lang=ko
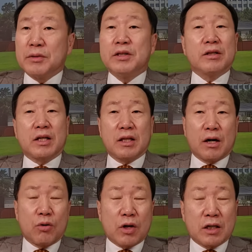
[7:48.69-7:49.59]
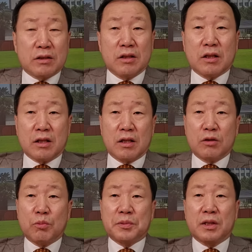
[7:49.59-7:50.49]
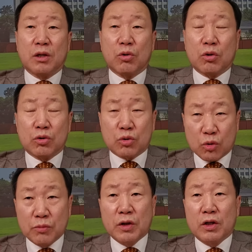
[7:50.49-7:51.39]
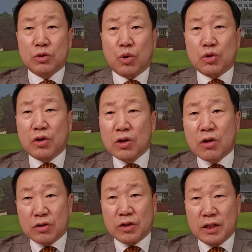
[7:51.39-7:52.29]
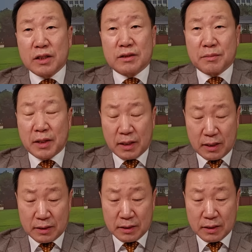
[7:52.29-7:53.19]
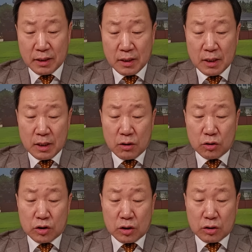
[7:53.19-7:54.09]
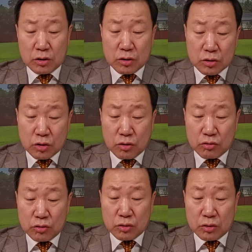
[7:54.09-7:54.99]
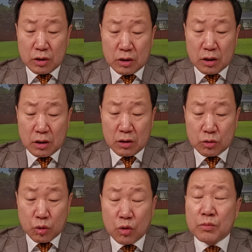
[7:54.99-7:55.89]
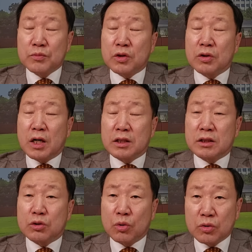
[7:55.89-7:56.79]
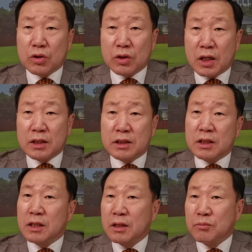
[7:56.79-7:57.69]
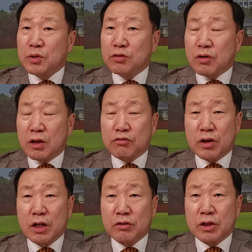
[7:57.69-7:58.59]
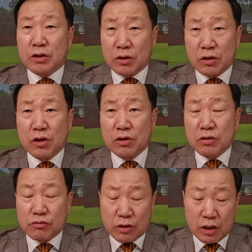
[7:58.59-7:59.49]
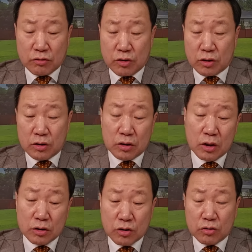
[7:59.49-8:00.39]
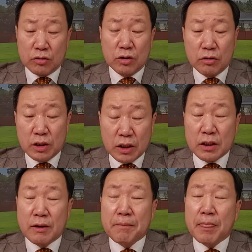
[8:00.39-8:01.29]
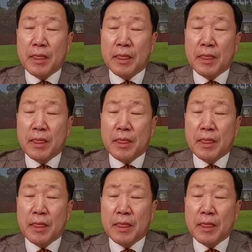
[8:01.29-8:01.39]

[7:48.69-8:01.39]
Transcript: 뭐 이렇게 나올 가능성이 대단히 높으니까 요거는 조금 조정을 거쳐야 되지만 어쨌든 서른 그러니까 조금 전까지 종전까지 민주당 국회의원이었던 현역 국회의원이었던 서른 의원이